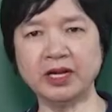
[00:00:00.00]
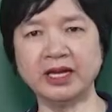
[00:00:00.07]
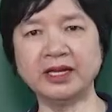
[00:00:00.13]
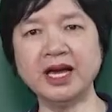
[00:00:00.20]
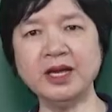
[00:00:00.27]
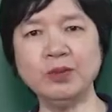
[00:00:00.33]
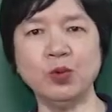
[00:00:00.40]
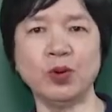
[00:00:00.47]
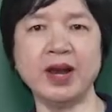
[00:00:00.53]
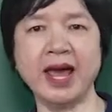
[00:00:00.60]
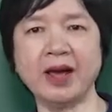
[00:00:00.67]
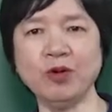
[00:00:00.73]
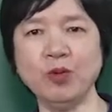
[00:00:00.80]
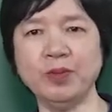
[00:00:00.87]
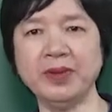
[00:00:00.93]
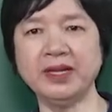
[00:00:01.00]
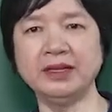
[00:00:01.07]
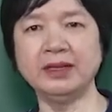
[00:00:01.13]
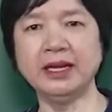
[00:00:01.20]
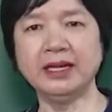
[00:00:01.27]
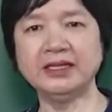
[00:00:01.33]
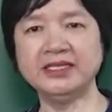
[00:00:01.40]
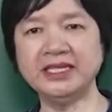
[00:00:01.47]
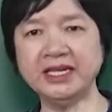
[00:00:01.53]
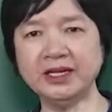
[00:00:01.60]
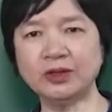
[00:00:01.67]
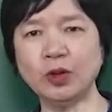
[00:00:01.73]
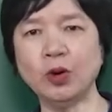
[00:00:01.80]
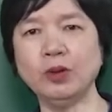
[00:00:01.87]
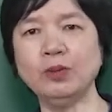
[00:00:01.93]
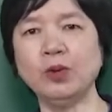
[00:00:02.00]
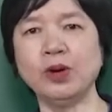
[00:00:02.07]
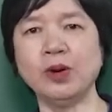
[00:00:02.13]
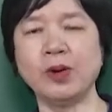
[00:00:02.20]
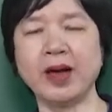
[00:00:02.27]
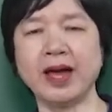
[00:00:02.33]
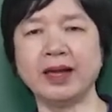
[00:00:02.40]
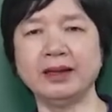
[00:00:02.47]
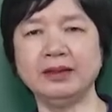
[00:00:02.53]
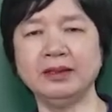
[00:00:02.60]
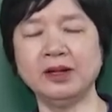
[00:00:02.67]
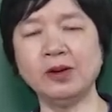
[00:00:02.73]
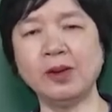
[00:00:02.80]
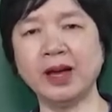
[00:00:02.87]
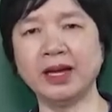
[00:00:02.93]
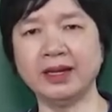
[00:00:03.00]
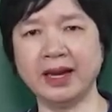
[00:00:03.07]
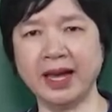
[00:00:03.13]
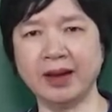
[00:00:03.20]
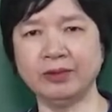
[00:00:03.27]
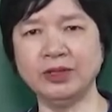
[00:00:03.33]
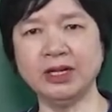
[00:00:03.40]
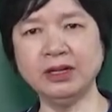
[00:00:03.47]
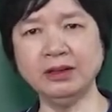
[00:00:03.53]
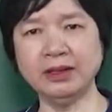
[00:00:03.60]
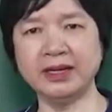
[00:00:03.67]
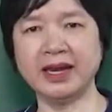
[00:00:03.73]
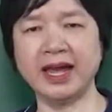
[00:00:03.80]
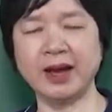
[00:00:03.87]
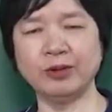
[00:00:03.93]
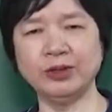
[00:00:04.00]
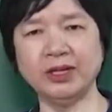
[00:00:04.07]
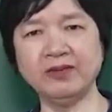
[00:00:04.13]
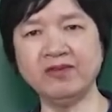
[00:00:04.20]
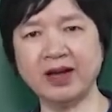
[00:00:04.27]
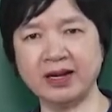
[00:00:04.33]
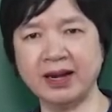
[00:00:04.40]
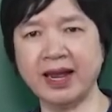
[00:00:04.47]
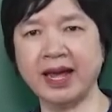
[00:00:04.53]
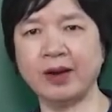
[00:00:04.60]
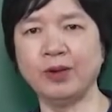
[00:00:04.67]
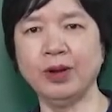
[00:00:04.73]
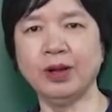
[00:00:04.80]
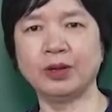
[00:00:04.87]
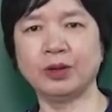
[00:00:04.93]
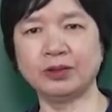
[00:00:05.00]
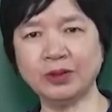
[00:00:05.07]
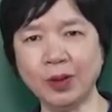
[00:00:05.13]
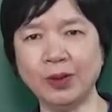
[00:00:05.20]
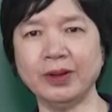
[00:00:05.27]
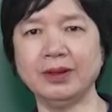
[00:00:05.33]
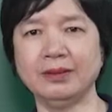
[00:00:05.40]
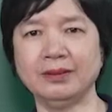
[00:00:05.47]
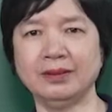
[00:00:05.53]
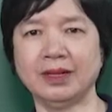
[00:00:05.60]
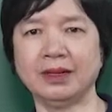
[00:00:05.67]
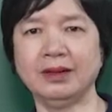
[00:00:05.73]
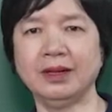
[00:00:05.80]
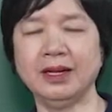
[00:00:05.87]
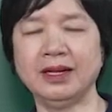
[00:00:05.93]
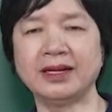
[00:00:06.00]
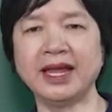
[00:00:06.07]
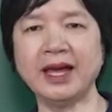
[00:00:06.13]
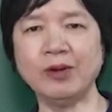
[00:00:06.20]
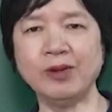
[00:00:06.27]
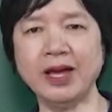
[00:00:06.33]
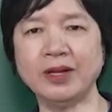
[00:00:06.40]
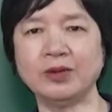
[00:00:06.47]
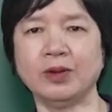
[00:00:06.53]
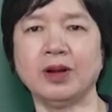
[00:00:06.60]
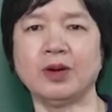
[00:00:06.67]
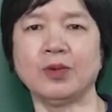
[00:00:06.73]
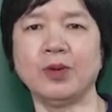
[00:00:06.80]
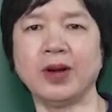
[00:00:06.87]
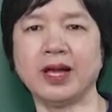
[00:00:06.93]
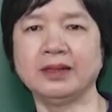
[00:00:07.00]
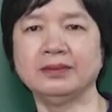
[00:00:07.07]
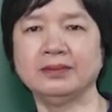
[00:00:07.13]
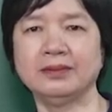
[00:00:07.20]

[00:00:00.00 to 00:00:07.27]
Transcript: cái cây búa đá của mình trị tội muôn loài, những loài nào, những người nào, những vật nào có tội, à, theo lệnh của Ngọc Hoàng.